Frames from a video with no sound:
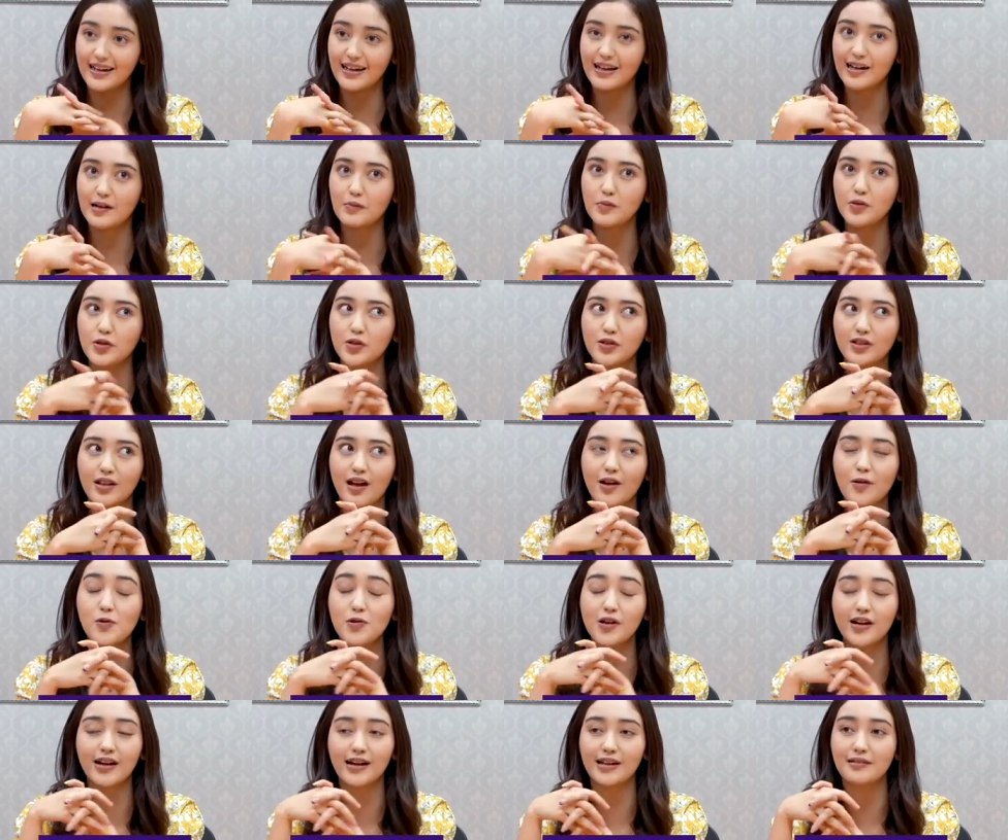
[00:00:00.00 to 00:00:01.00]
karena menurut
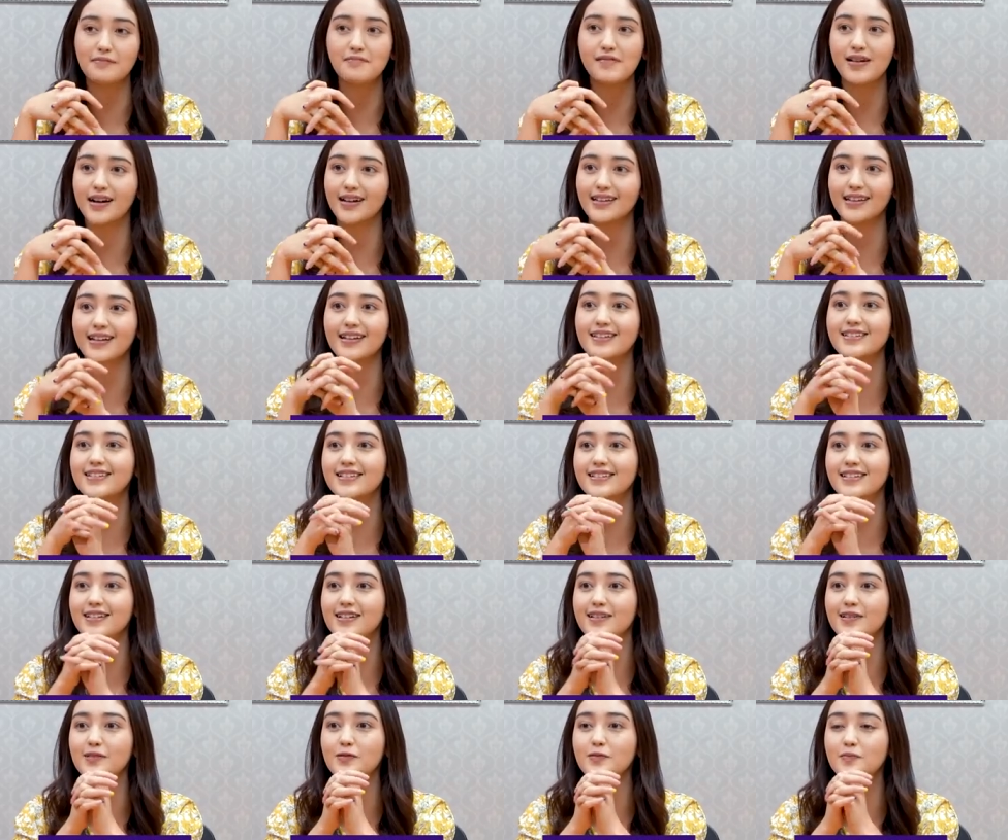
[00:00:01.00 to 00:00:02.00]
aku keren banget aja
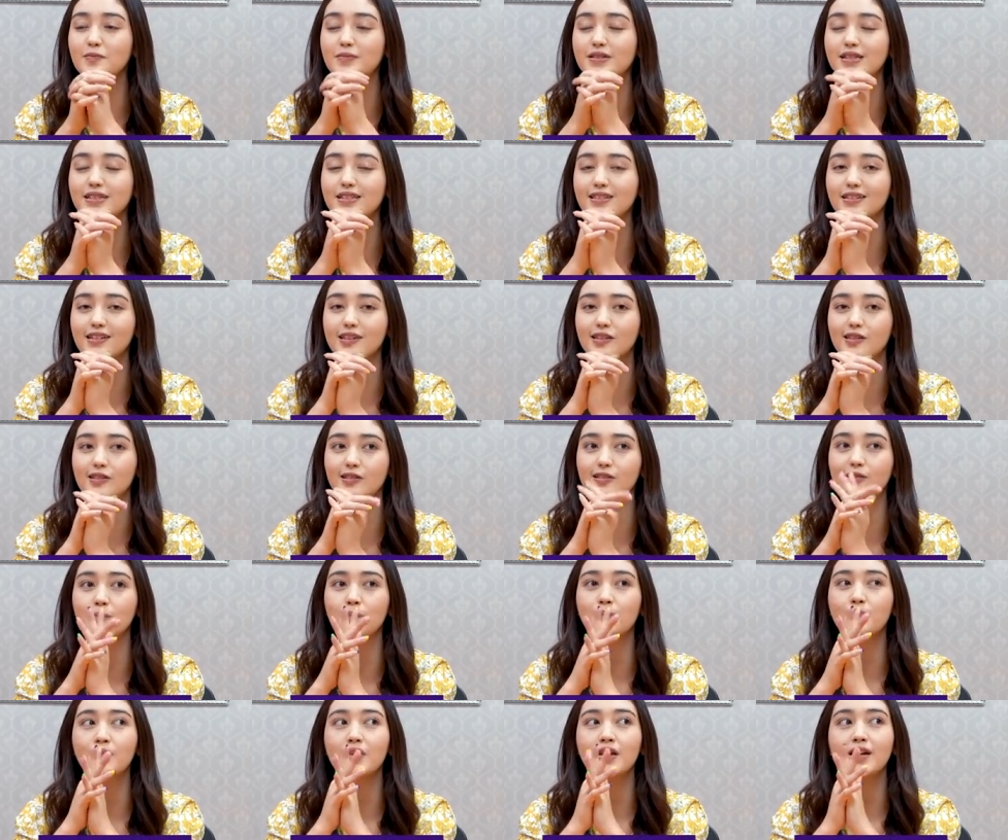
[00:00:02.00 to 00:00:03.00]
jadi dubes gitu.
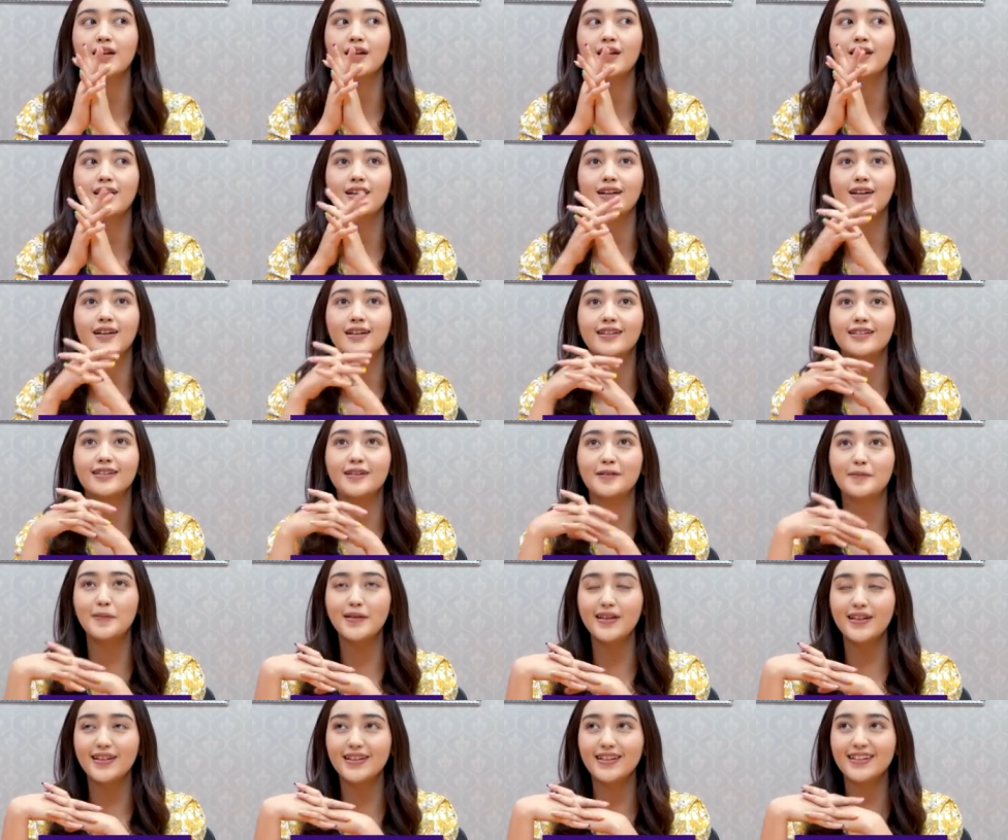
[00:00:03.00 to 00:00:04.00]

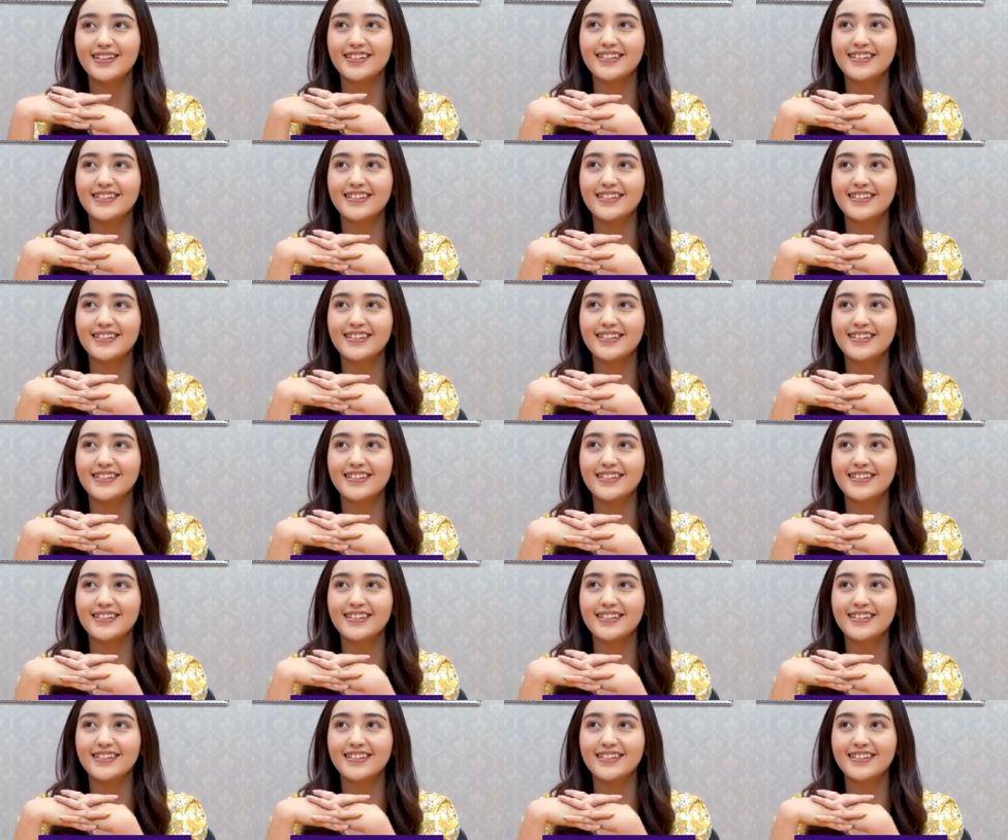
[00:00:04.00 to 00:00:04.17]
Tapi